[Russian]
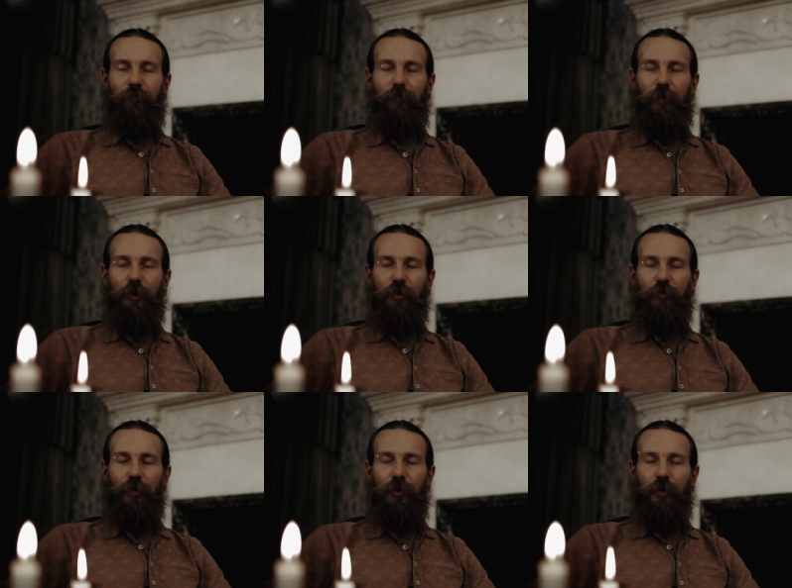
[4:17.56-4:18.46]
Мы лежим
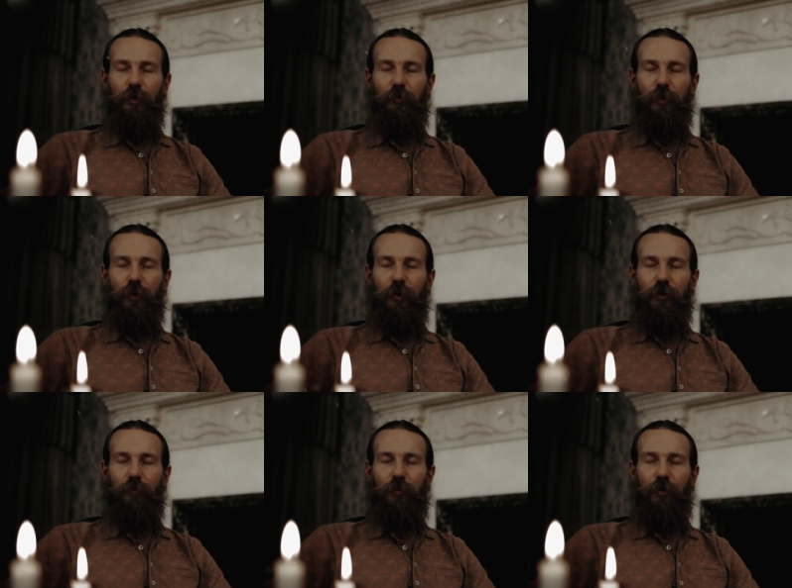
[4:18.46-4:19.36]
сейчас на
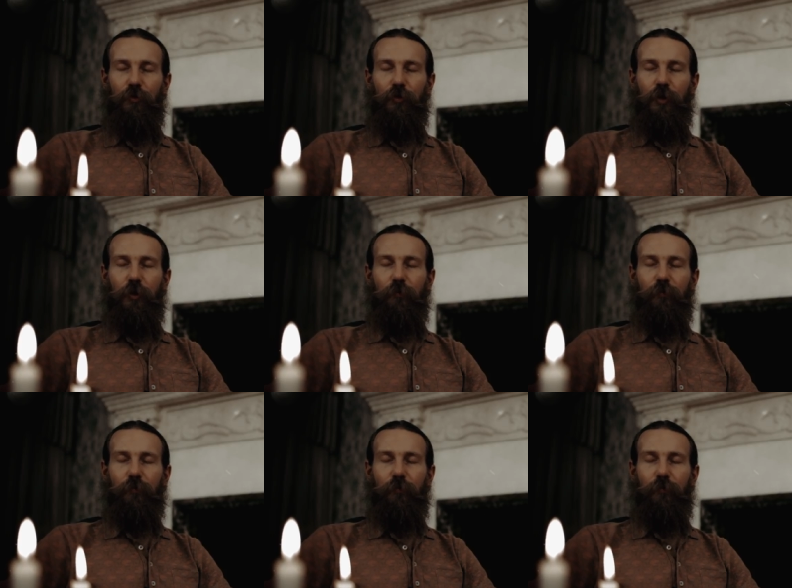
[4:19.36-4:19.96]
прекрасном песочке,